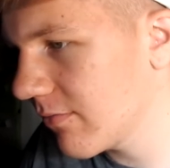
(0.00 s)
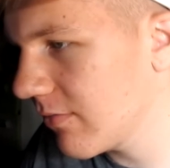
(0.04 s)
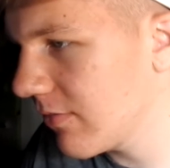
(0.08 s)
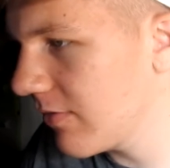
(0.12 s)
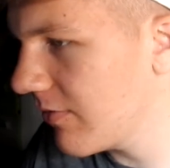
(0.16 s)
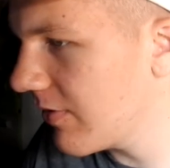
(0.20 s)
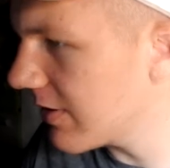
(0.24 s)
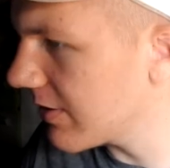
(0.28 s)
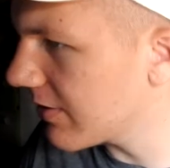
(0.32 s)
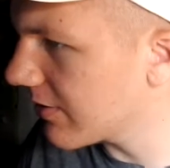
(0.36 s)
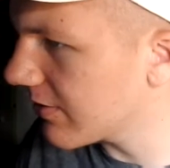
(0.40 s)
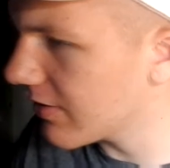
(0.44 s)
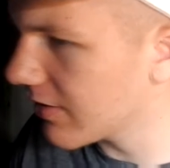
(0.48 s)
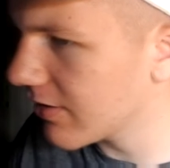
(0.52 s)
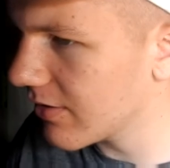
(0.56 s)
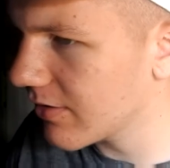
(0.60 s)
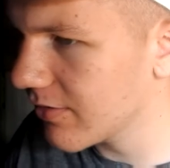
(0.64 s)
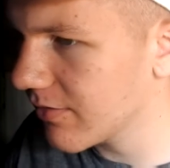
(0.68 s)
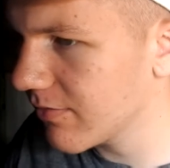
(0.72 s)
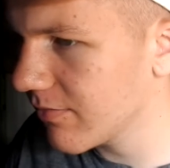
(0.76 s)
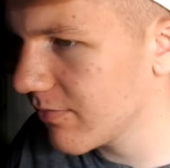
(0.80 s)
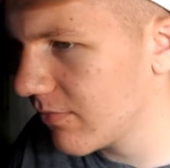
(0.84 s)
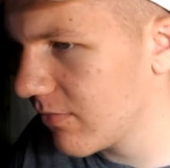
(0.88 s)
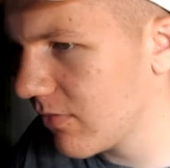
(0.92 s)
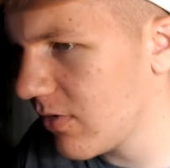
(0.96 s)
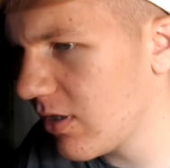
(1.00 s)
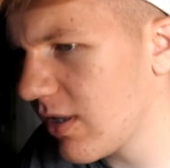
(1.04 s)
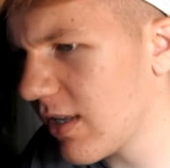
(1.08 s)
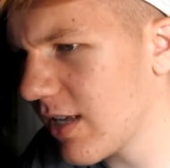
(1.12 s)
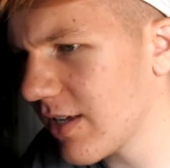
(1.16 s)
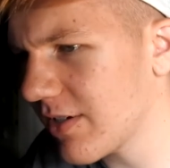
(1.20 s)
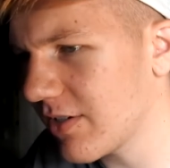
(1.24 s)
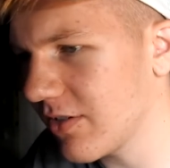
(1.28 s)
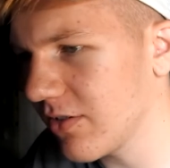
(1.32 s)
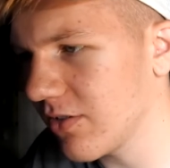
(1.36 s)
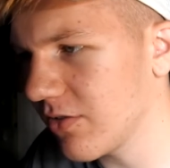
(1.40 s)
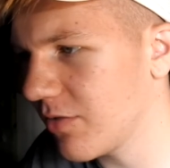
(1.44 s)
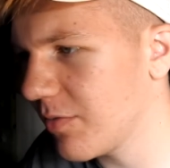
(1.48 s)
I wiecie, tak
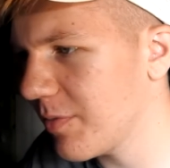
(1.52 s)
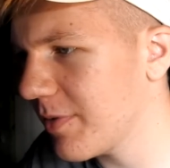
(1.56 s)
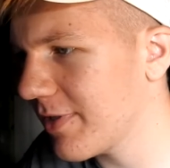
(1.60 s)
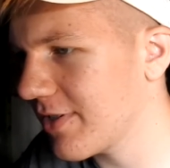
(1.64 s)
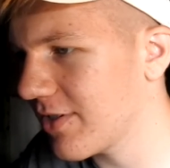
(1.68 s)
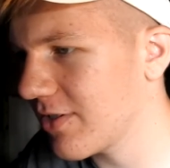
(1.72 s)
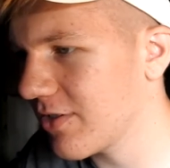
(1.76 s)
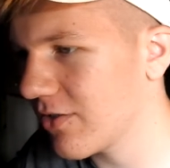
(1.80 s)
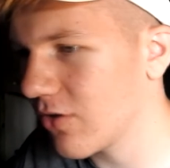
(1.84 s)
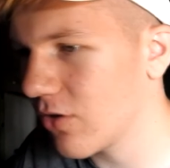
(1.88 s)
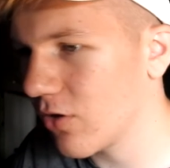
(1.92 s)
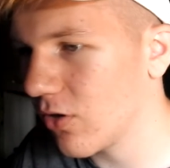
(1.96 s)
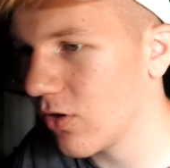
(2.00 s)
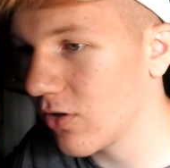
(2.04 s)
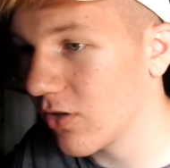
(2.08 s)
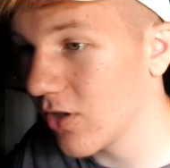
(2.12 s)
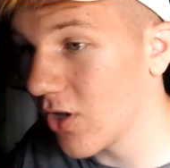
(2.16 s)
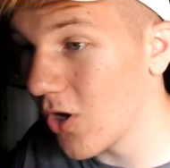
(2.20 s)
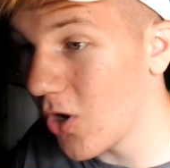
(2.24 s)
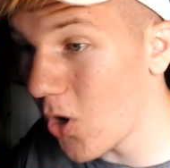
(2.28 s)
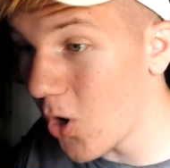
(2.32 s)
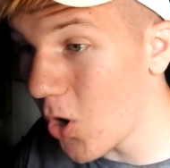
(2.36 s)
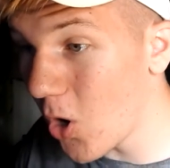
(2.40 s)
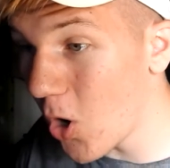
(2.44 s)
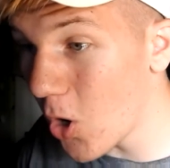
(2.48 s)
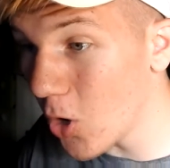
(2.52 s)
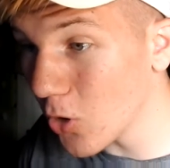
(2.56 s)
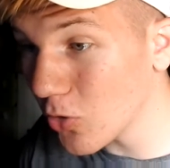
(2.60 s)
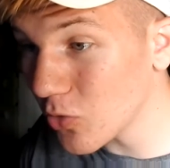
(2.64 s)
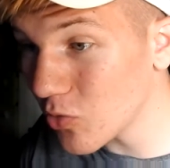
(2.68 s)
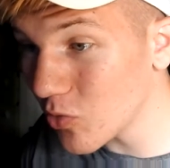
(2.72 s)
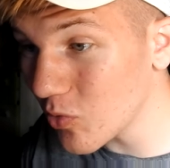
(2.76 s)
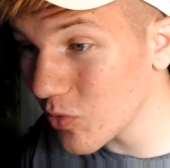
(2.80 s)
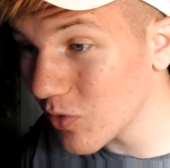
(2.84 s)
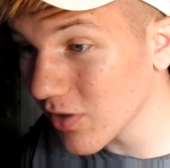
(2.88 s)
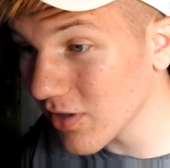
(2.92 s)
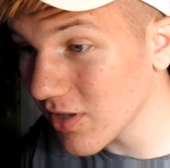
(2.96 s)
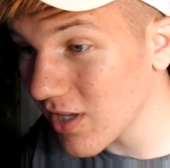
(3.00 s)
inaczej, no śmiesznie się to ogląda. O
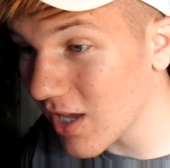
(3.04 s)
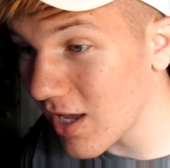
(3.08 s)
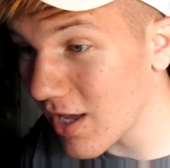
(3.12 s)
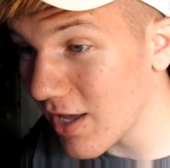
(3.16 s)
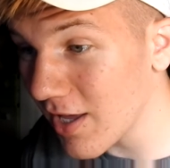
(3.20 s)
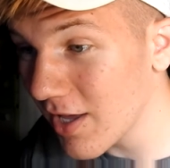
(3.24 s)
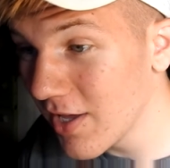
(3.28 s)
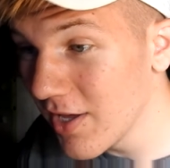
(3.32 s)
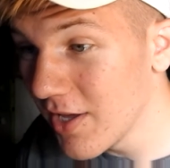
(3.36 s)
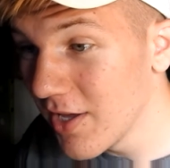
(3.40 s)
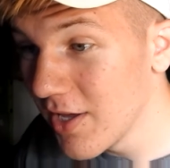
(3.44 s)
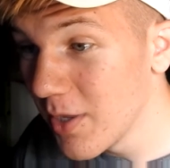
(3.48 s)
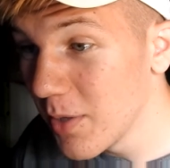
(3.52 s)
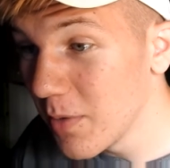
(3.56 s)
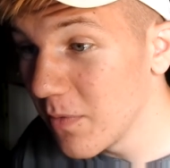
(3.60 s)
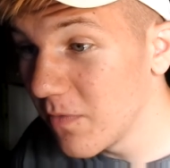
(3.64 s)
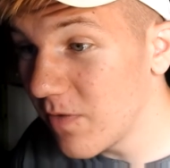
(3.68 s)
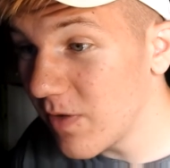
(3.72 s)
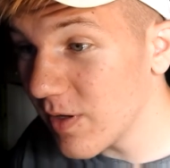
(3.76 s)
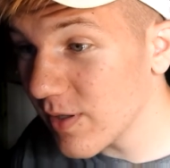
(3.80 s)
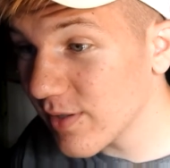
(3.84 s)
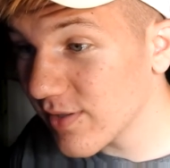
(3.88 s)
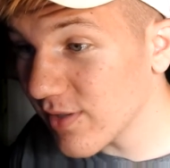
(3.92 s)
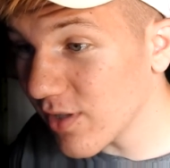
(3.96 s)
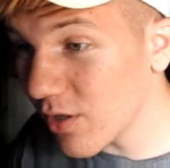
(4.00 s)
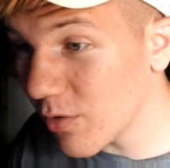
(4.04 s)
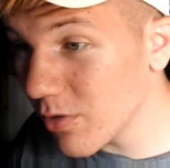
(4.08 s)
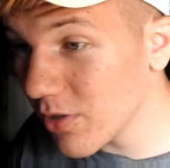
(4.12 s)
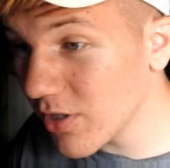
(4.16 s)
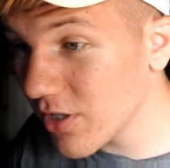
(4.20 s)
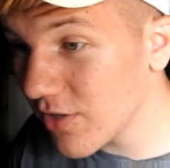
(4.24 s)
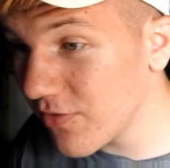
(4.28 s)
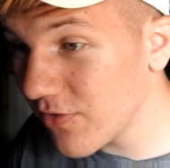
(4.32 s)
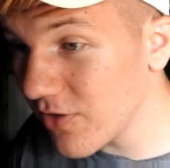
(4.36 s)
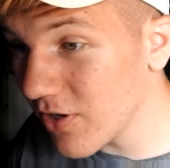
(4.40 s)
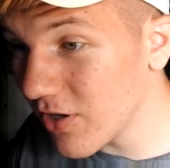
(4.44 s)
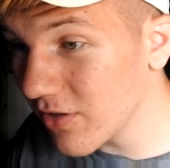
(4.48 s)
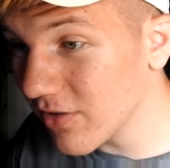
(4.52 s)
kurde! Wesoły
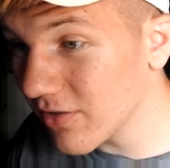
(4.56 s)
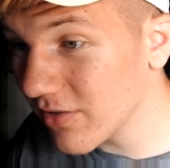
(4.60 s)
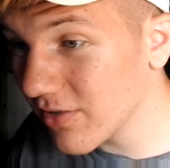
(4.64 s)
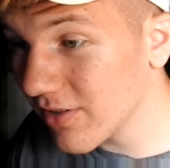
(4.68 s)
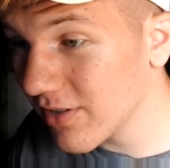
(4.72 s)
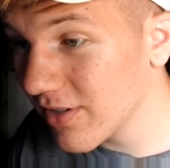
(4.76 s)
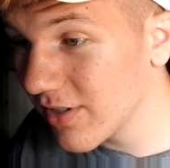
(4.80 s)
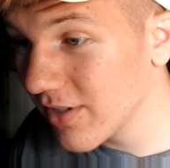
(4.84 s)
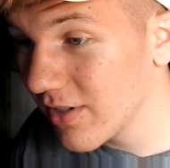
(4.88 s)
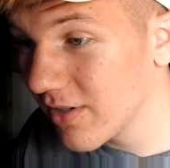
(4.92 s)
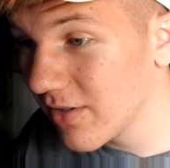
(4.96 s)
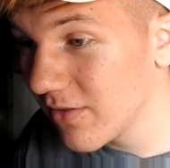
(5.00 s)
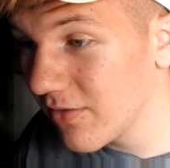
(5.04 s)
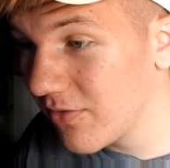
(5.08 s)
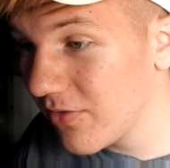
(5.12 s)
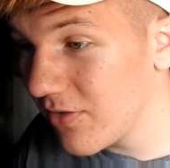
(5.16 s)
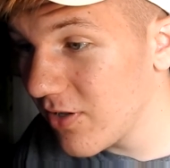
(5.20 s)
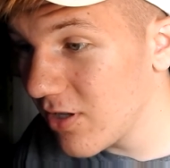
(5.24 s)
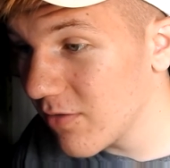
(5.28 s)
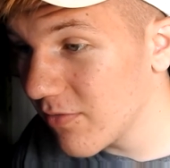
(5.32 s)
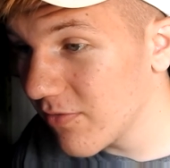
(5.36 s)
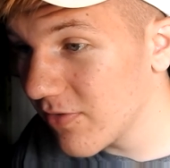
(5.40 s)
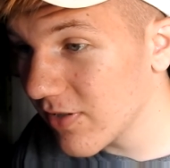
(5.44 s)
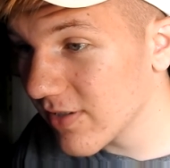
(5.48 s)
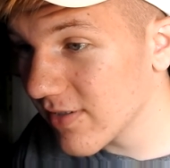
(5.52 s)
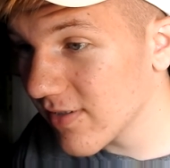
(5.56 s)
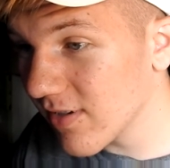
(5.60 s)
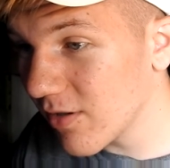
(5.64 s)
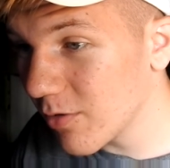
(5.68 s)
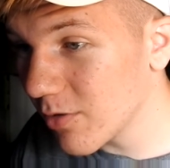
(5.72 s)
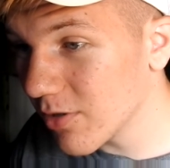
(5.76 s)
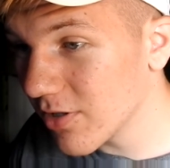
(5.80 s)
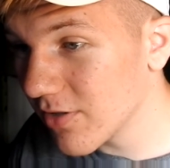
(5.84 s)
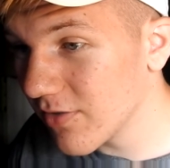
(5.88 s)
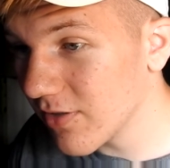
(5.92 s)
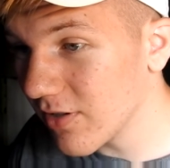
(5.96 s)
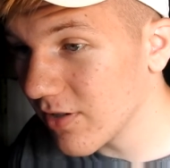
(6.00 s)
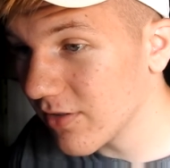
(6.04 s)
Świąt! Film
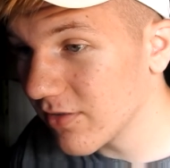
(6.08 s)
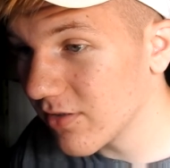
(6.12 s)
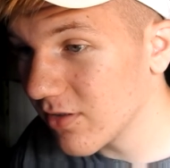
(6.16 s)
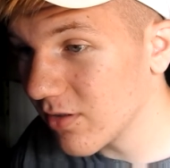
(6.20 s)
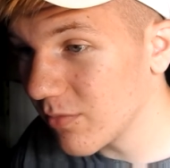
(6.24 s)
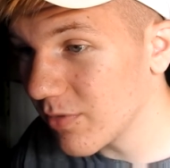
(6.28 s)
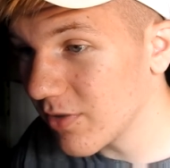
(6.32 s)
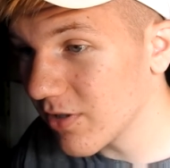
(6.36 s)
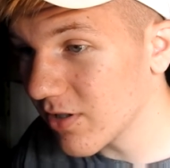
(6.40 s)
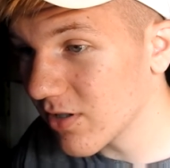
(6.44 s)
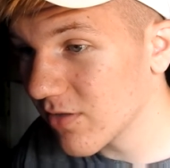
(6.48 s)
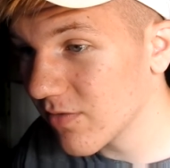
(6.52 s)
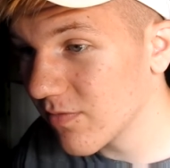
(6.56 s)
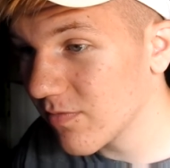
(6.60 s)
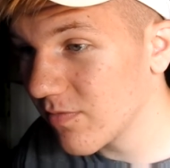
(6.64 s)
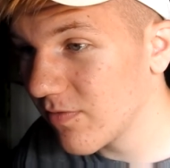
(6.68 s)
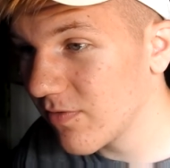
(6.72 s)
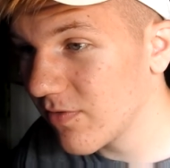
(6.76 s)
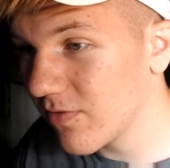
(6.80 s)
Wesoły Świąt, to mnie roz...